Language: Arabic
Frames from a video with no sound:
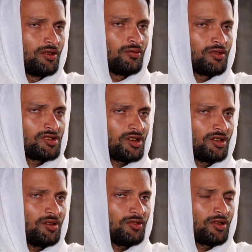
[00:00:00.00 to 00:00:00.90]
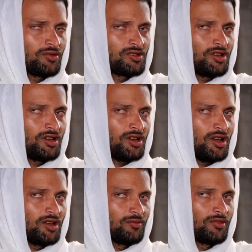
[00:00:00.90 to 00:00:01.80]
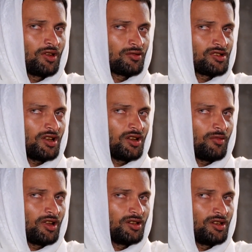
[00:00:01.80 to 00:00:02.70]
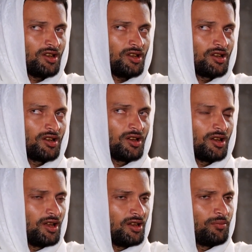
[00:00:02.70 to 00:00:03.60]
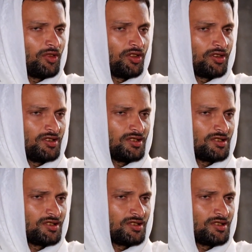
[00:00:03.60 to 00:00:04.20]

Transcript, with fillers: واستخدمت الوسيلة من الوسائل المادية الام بي 3